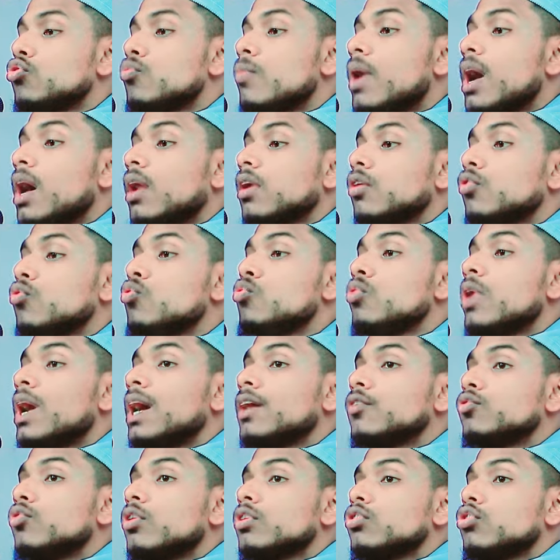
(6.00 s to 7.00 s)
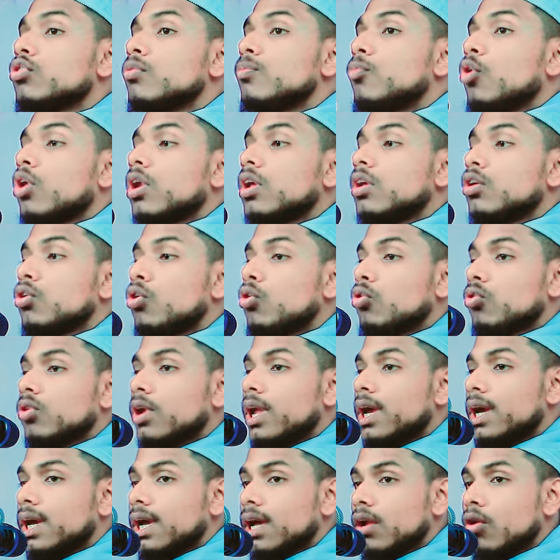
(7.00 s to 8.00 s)
তোমার গুণা যত পরেই হোক
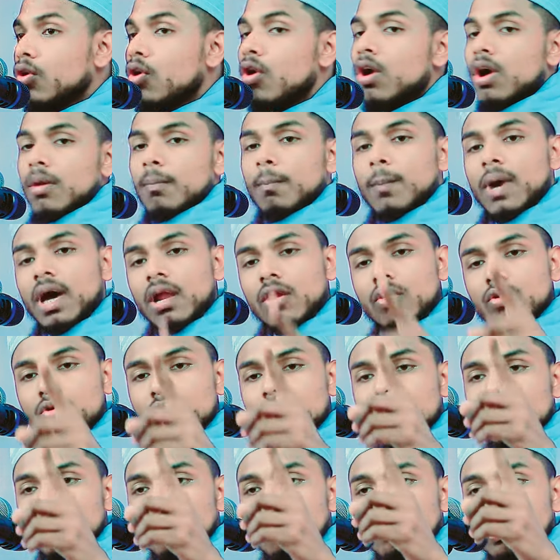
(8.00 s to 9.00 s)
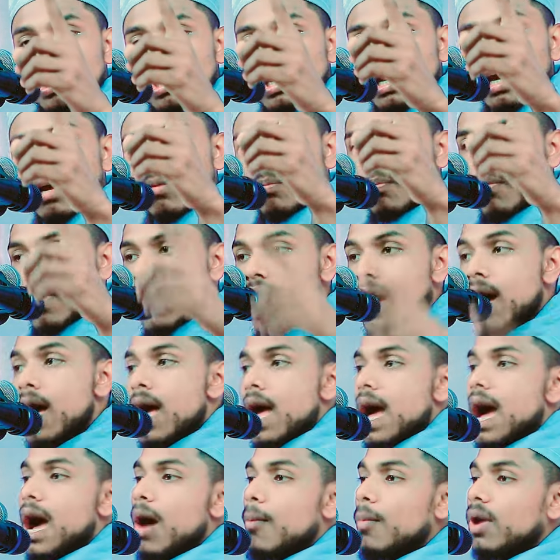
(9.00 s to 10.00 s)
না কেন ভালো করে মনে রাখবা
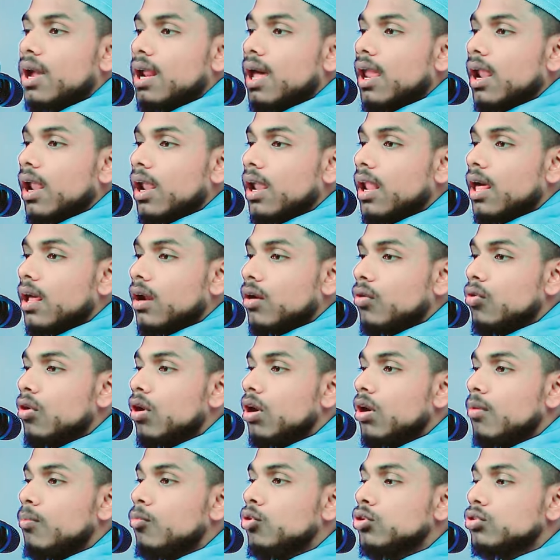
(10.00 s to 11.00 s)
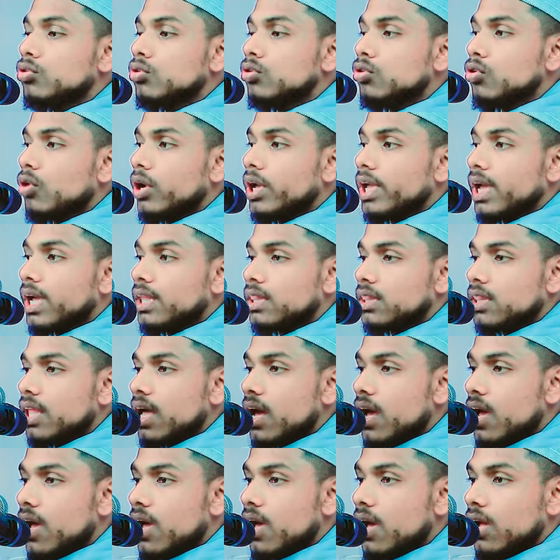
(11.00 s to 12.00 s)
আমার আল্লাহর রহমত দয়া
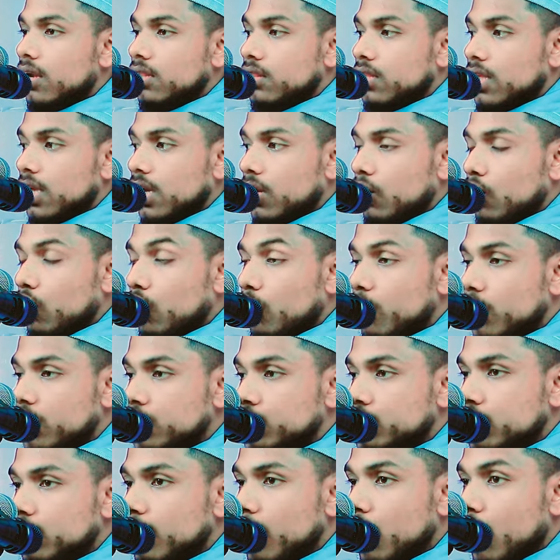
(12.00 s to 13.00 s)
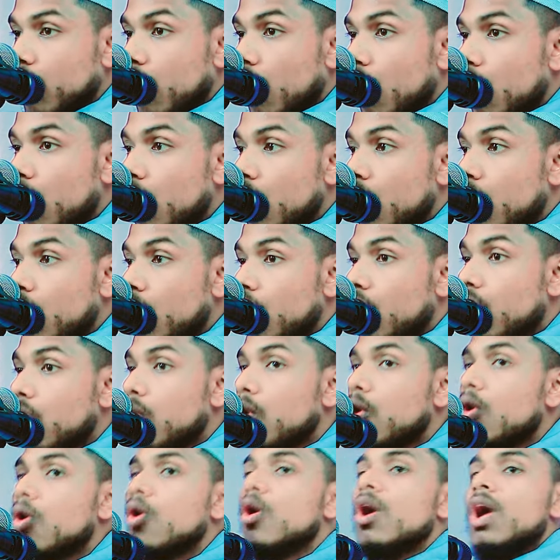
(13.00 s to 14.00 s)
তার থেকেও বেশি বড়
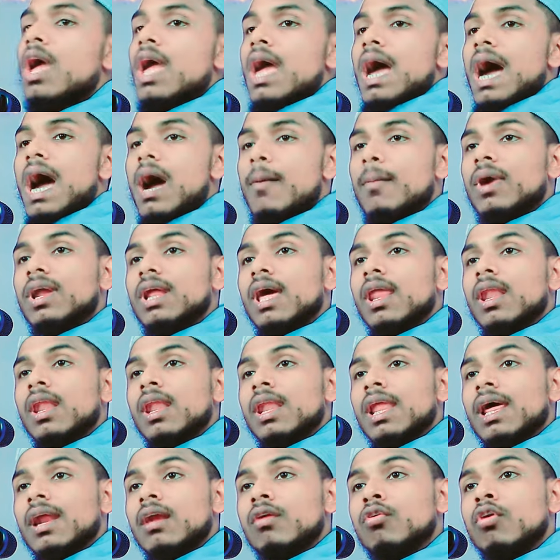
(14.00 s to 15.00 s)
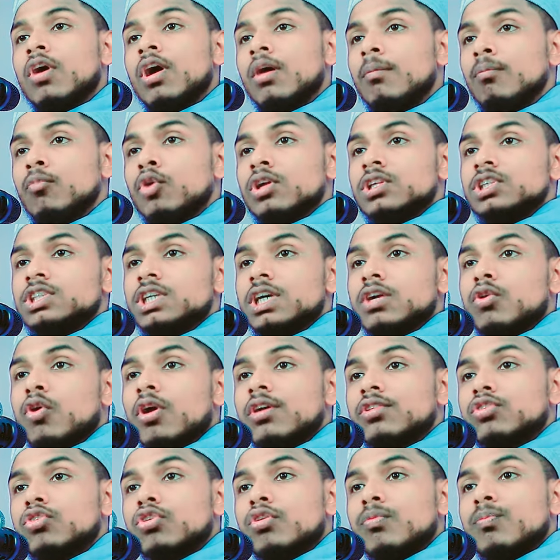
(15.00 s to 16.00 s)
আমার আল্লাহর রহমত যে
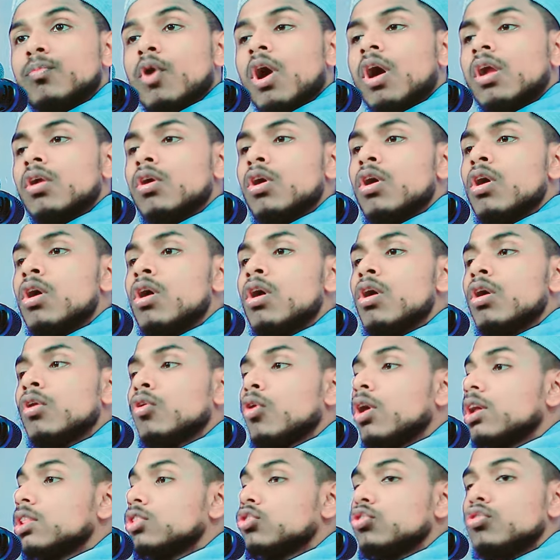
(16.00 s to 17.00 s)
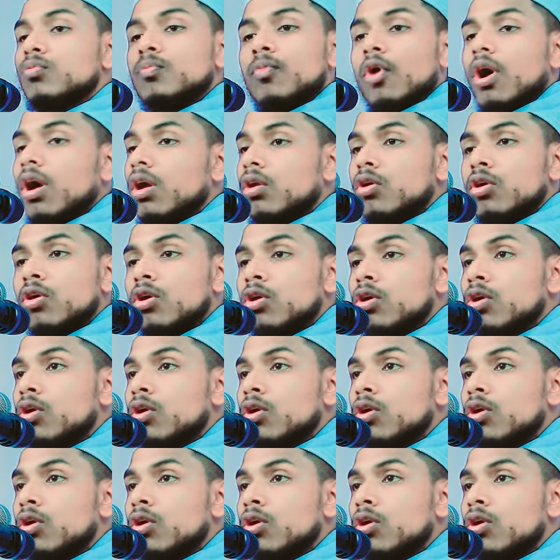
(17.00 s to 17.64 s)
কত বড় কত বড়